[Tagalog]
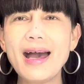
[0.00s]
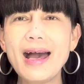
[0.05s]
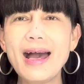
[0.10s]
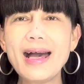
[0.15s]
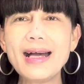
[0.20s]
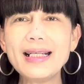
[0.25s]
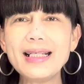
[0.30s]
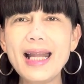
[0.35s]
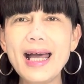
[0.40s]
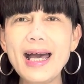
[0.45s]

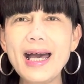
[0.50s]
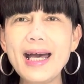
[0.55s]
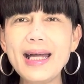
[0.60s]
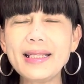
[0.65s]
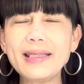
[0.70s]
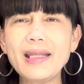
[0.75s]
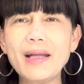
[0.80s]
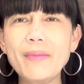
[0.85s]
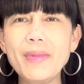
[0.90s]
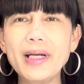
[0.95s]
ang
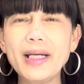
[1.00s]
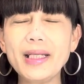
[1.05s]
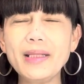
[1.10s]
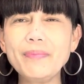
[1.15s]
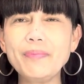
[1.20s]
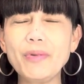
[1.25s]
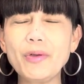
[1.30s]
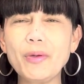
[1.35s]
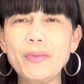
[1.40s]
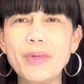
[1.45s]
lahat ng mga
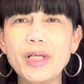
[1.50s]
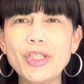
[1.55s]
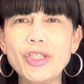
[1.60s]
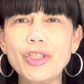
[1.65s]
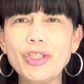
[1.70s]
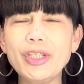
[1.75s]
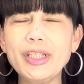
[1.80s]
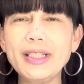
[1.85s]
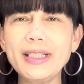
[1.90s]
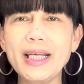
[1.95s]

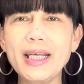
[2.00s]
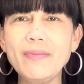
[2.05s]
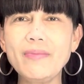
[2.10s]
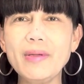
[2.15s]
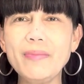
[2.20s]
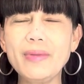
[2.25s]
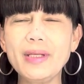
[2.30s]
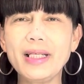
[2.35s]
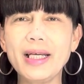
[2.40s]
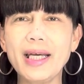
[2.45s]
impormasyon na
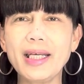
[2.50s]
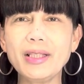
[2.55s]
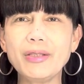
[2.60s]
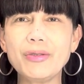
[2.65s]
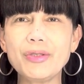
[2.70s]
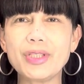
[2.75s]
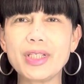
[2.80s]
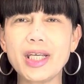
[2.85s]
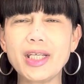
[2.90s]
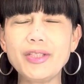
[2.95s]
ibibigay
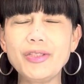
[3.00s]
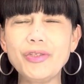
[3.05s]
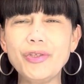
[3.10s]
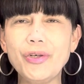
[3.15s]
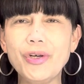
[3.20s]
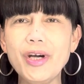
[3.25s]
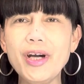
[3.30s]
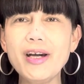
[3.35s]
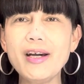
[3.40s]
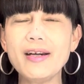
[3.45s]
ko sa inyo